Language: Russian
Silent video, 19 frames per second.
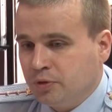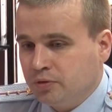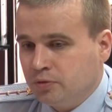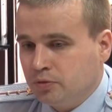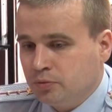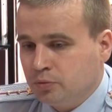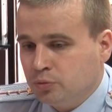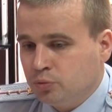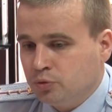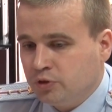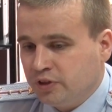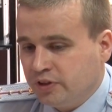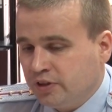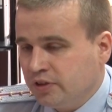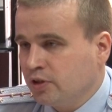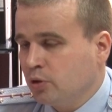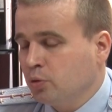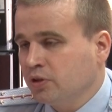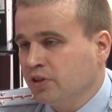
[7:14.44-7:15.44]
у них
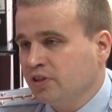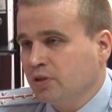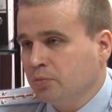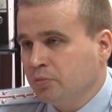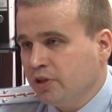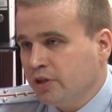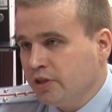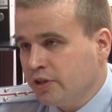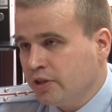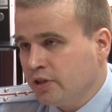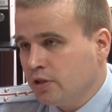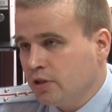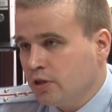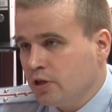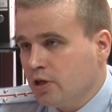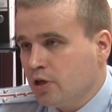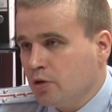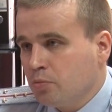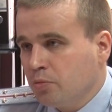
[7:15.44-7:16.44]
есть какое-то сомнение
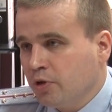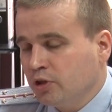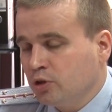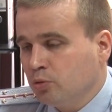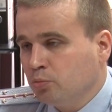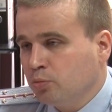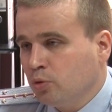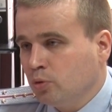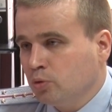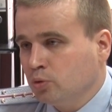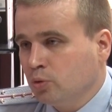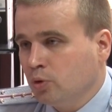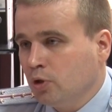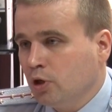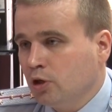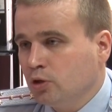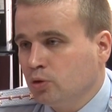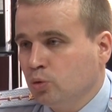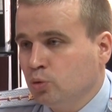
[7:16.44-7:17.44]
по этому
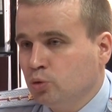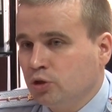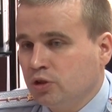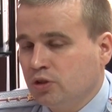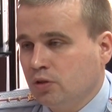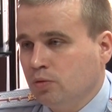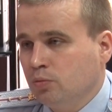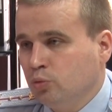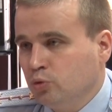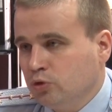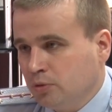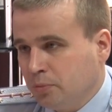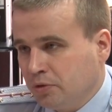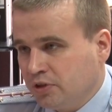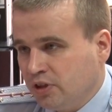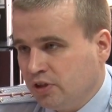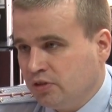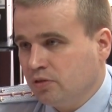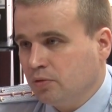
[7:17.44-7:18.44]
поводу, то лучше самому
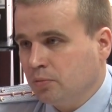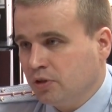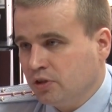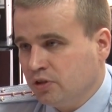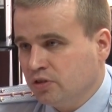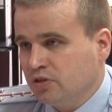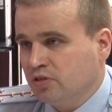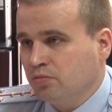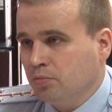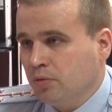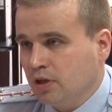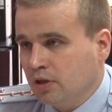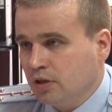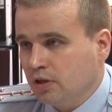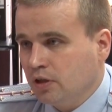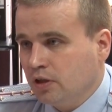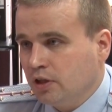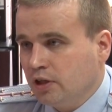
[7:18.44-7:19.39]
непосредственно обратиться в банк